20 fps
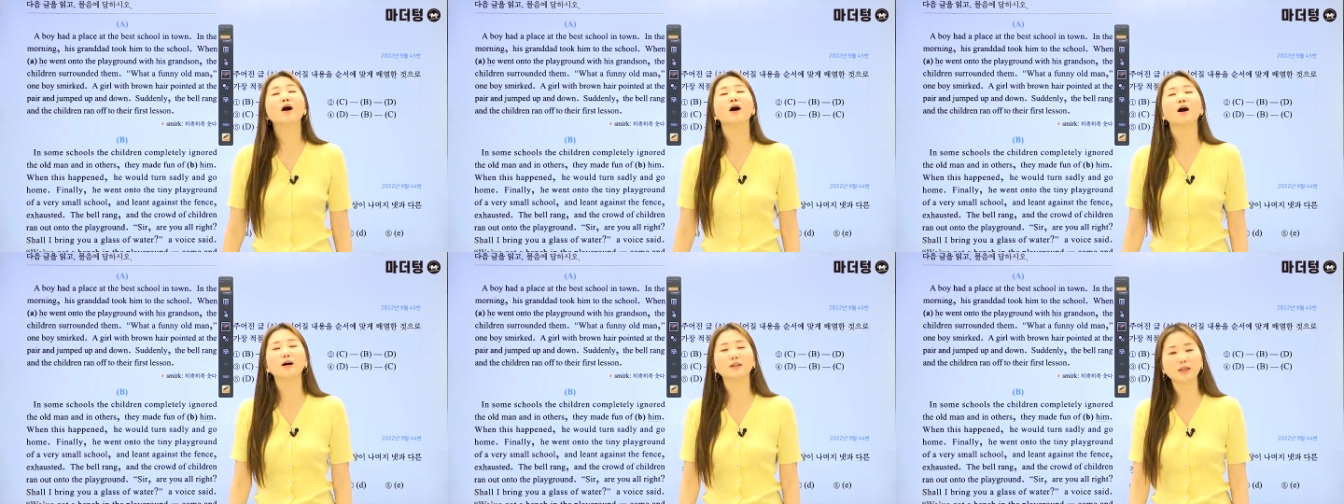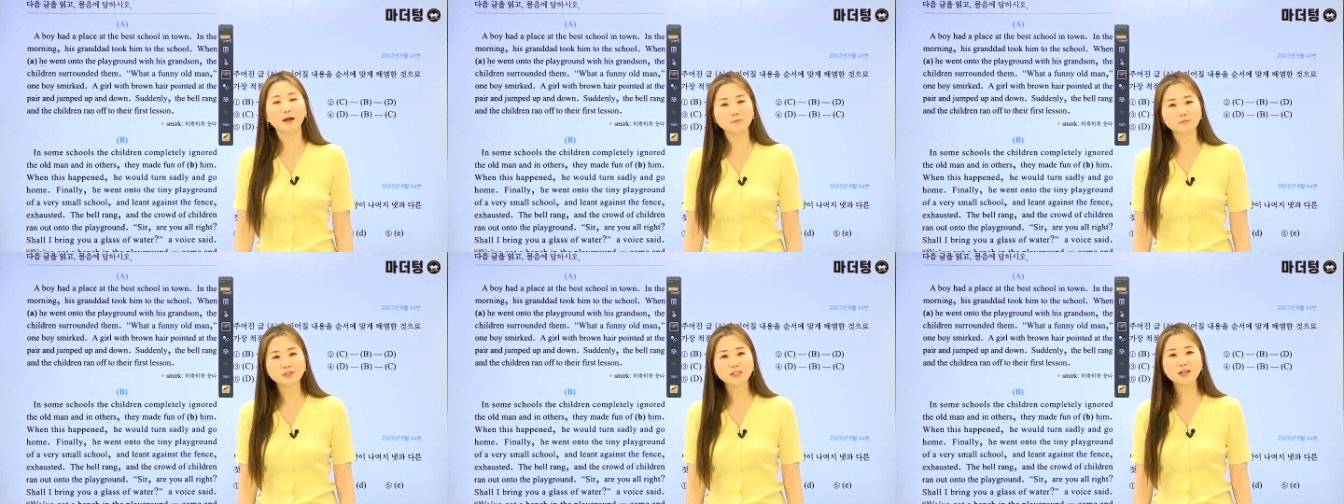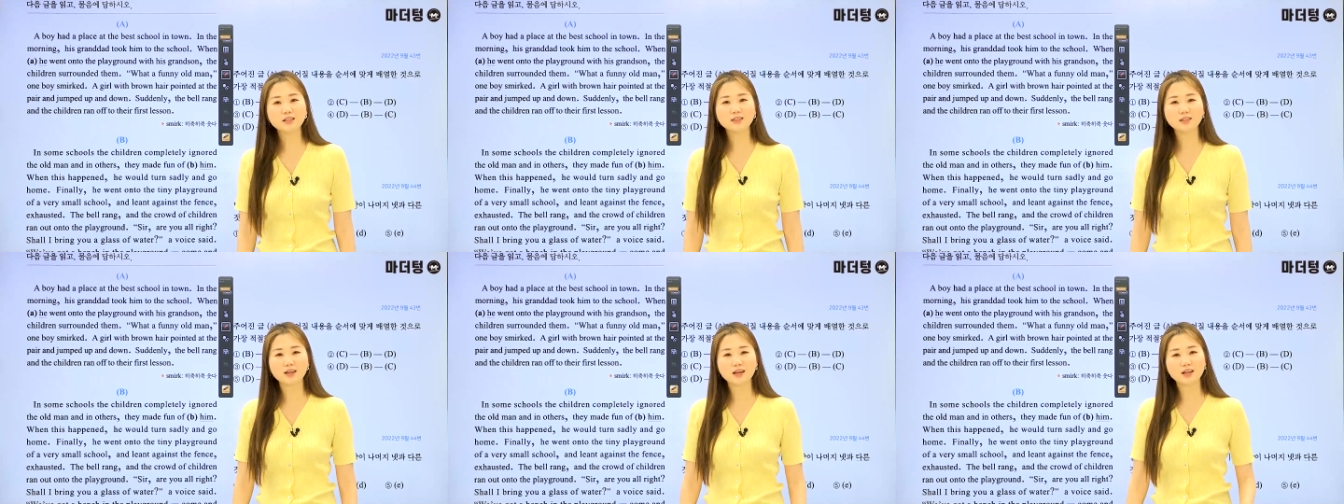아,
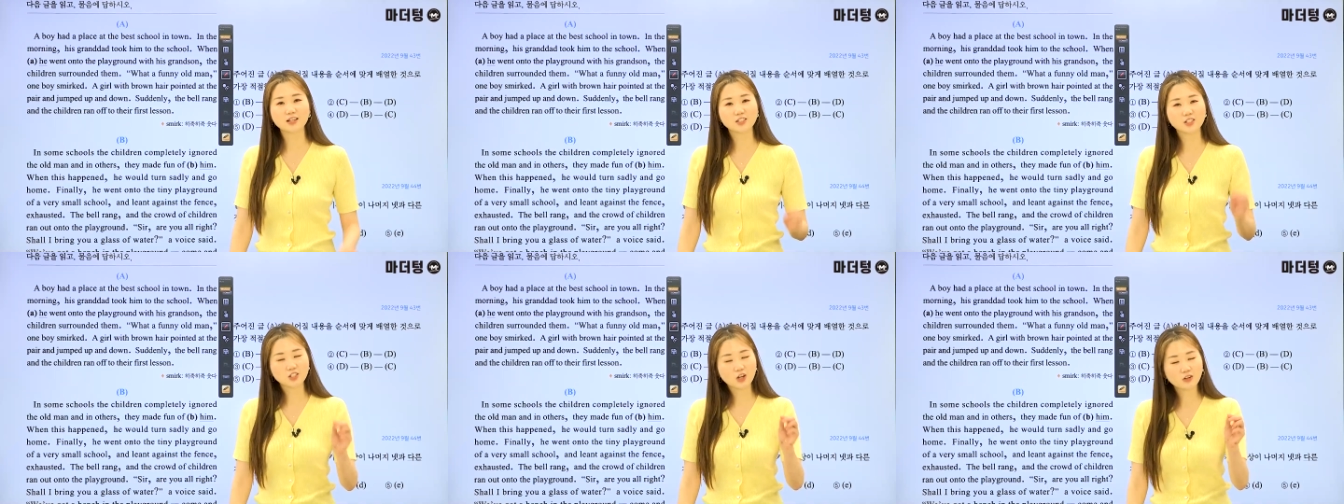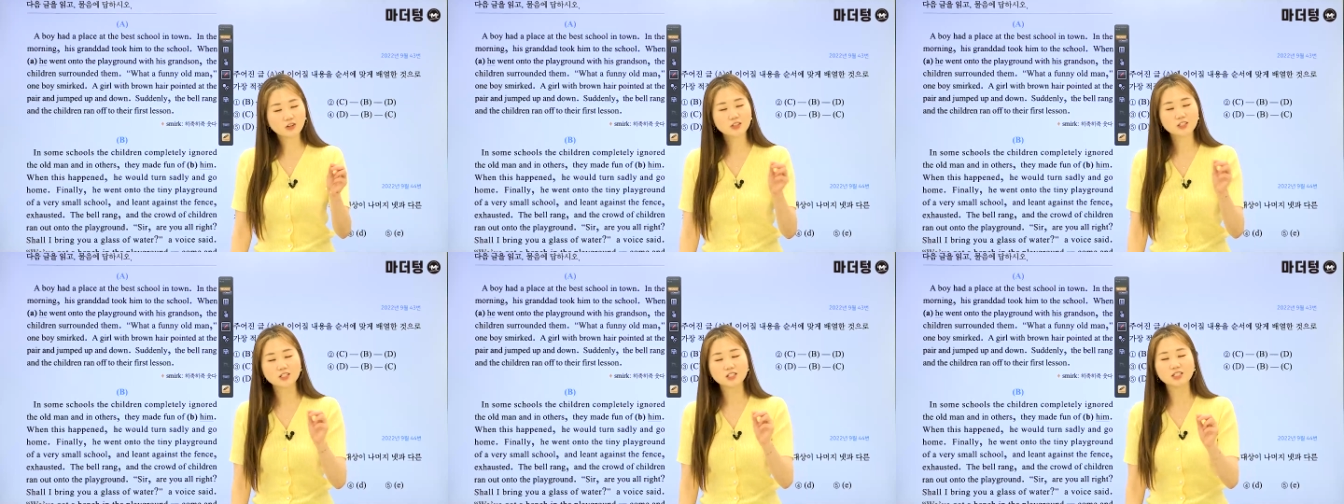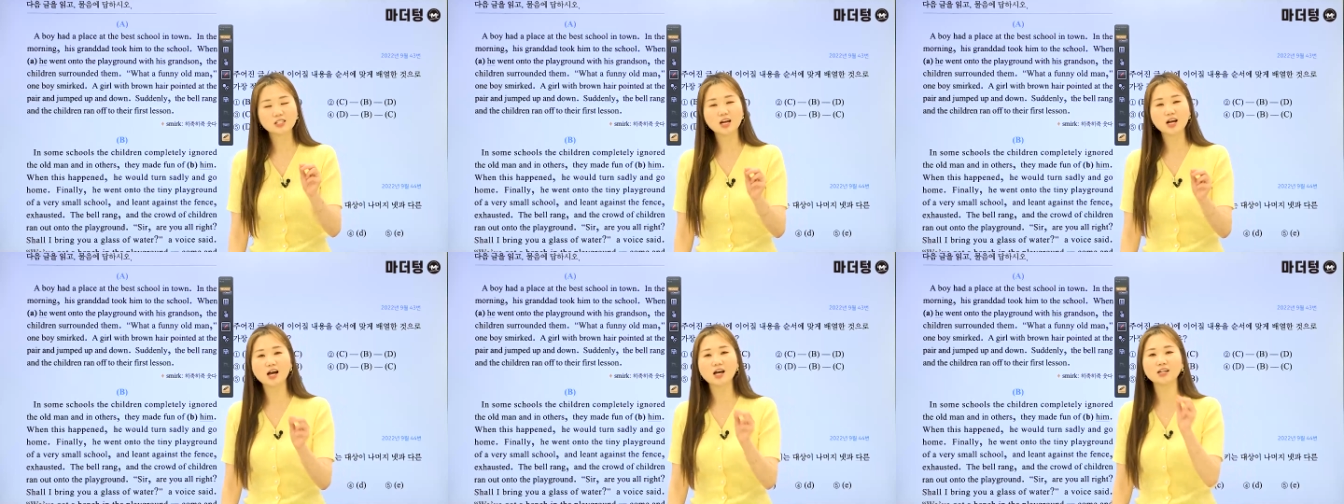남잔데 첫
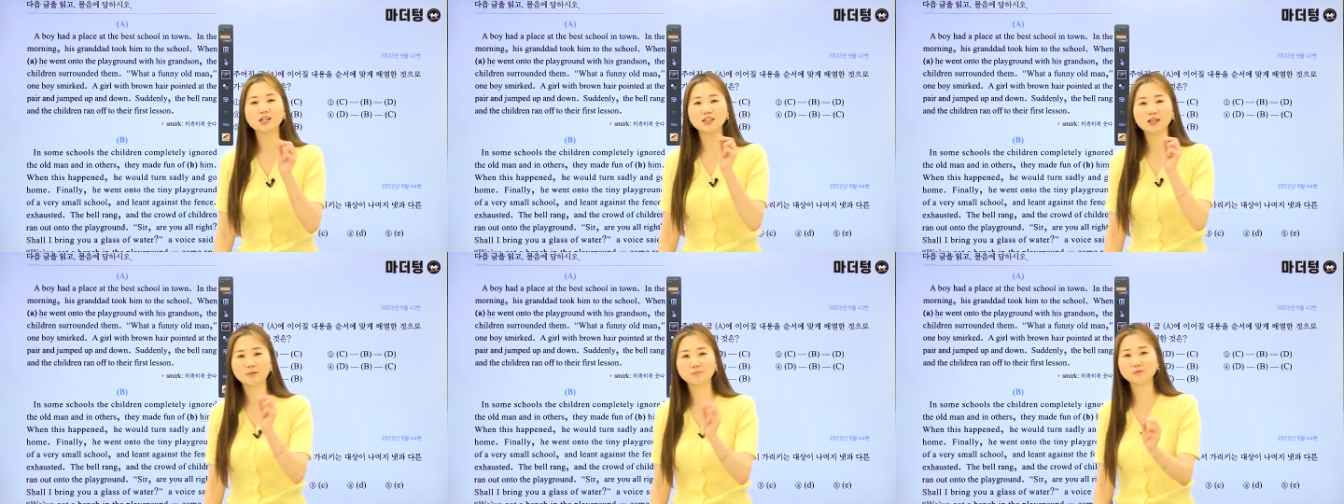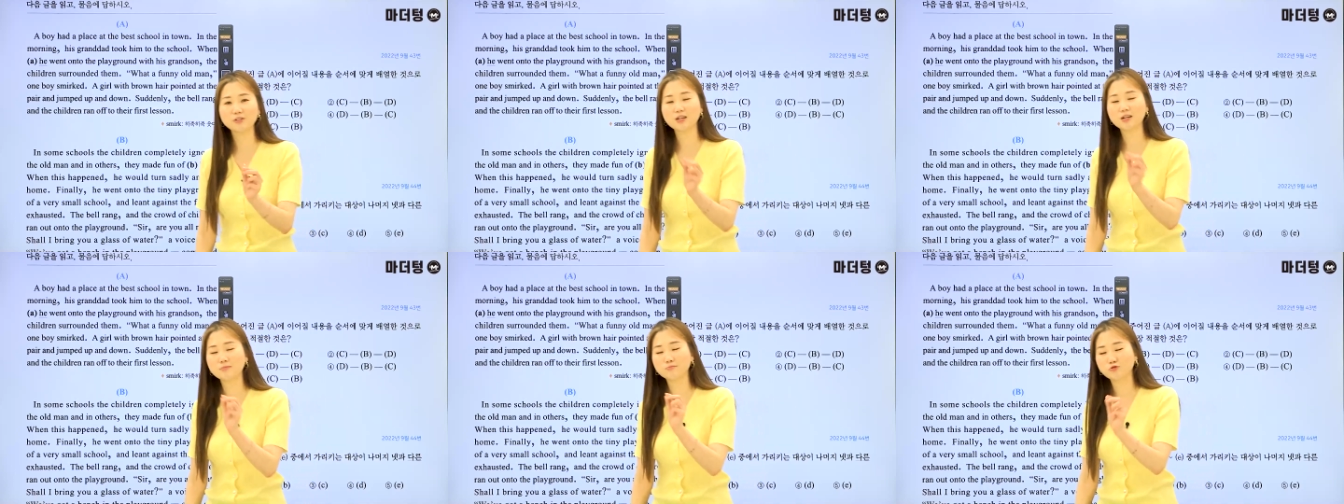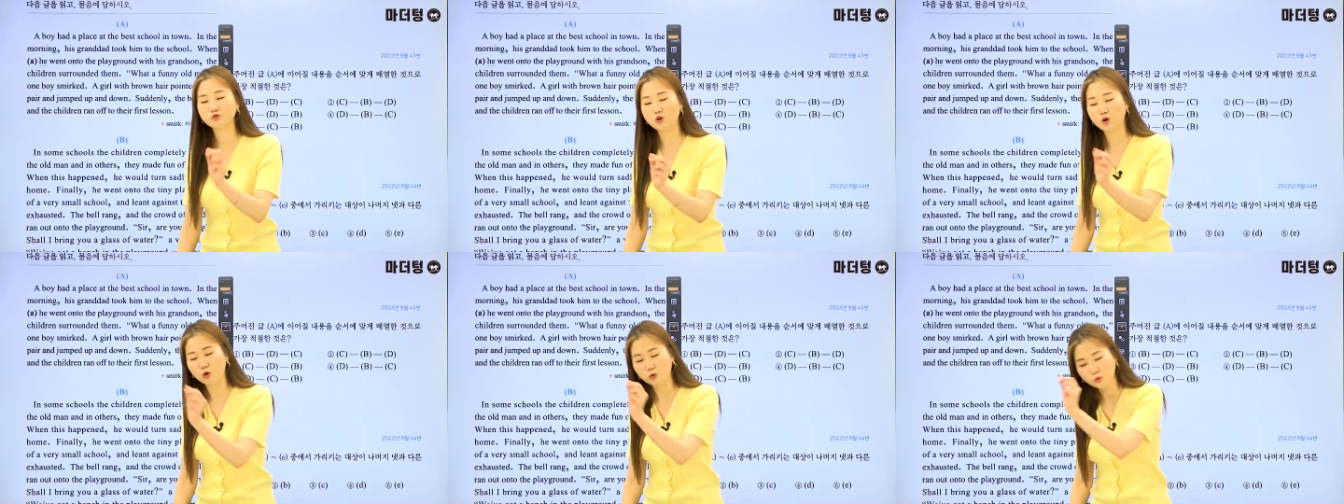등장하는 남자는
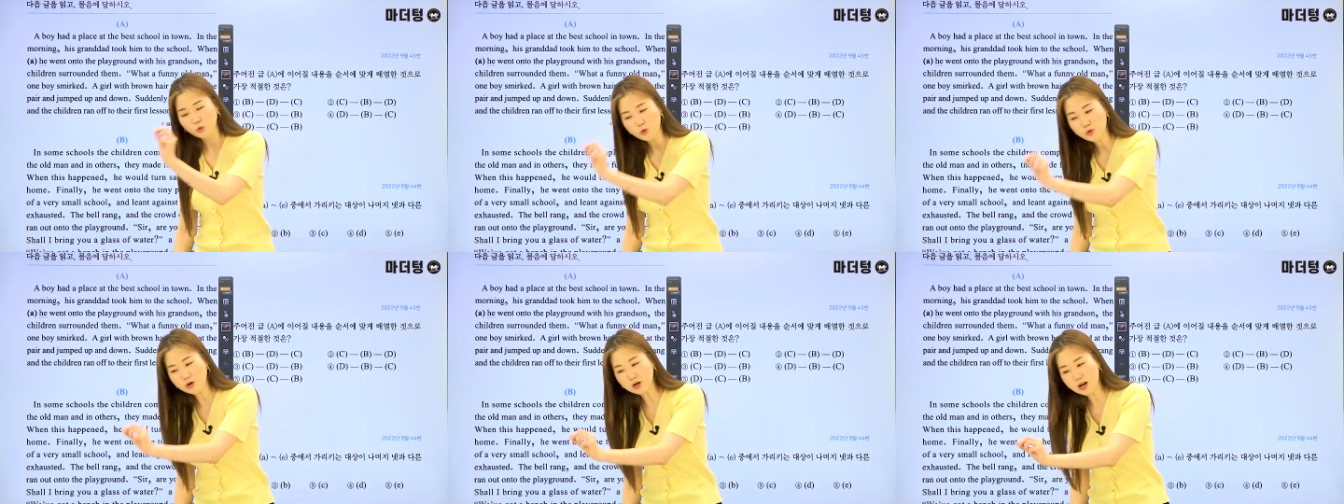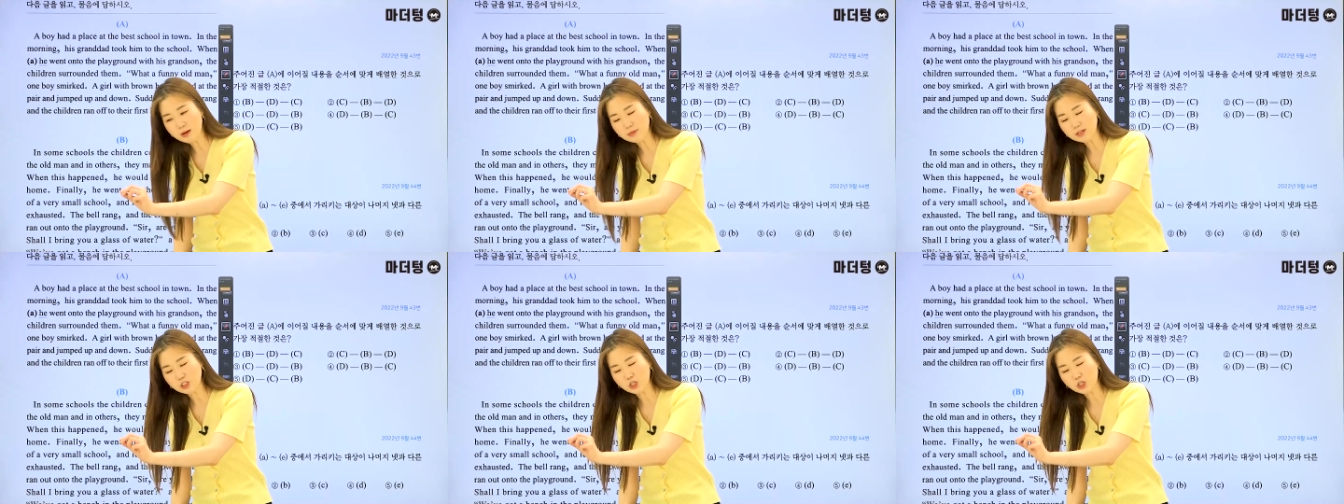무조건 동그라미